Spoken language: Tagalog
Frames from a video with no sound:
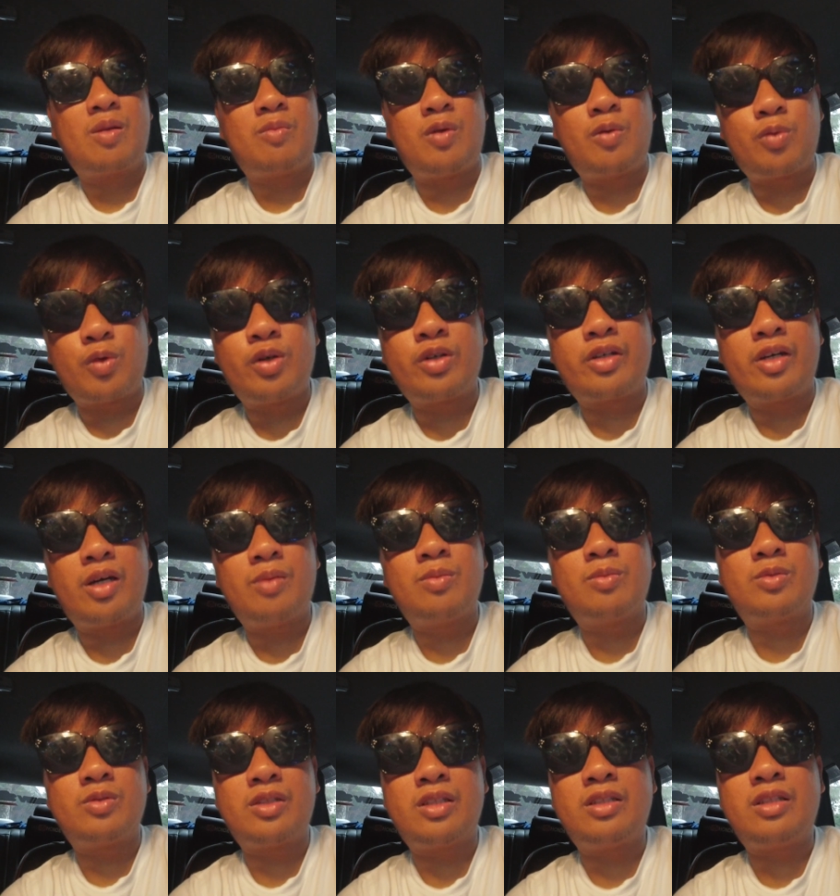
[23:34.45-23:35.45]
before kayo
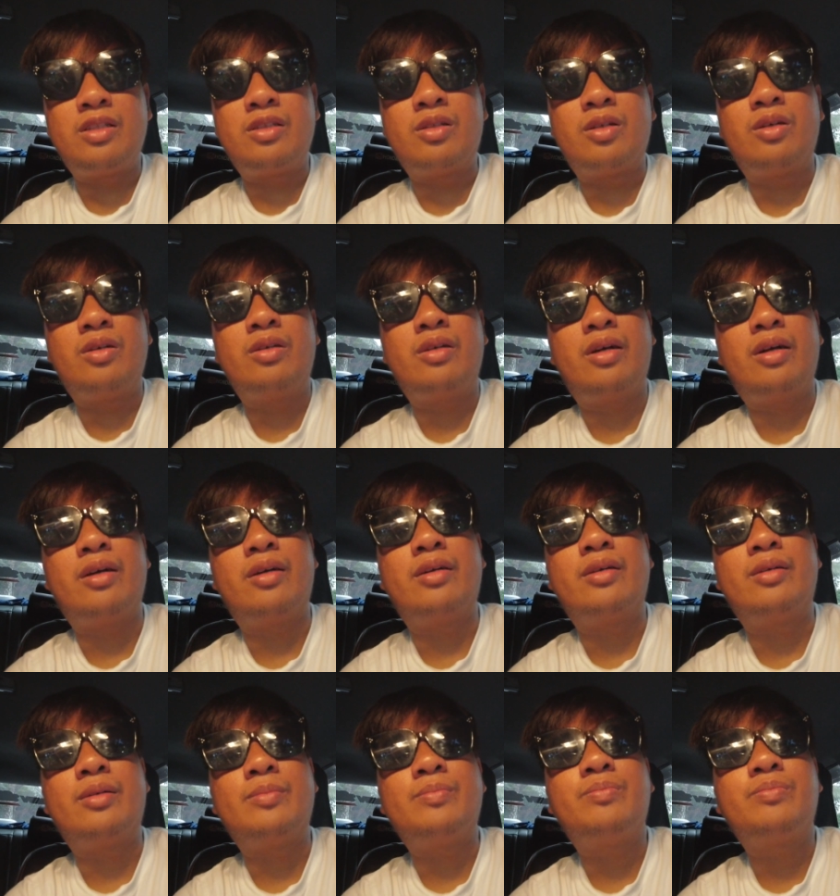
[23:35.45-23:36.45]
pumunta dito
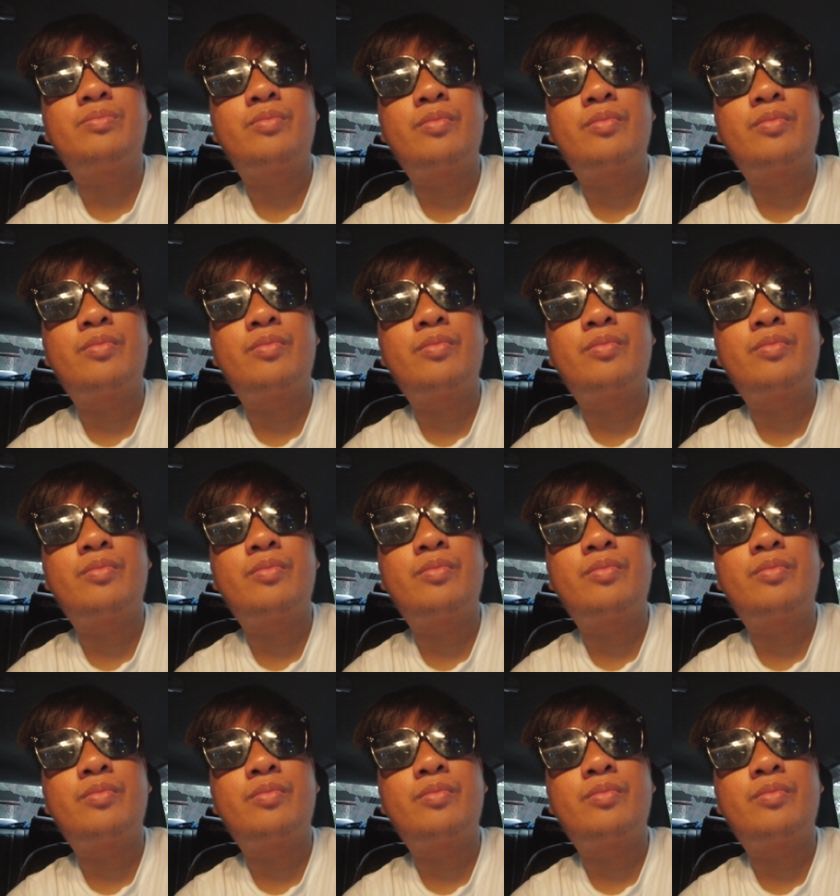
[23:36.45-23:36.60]
uh,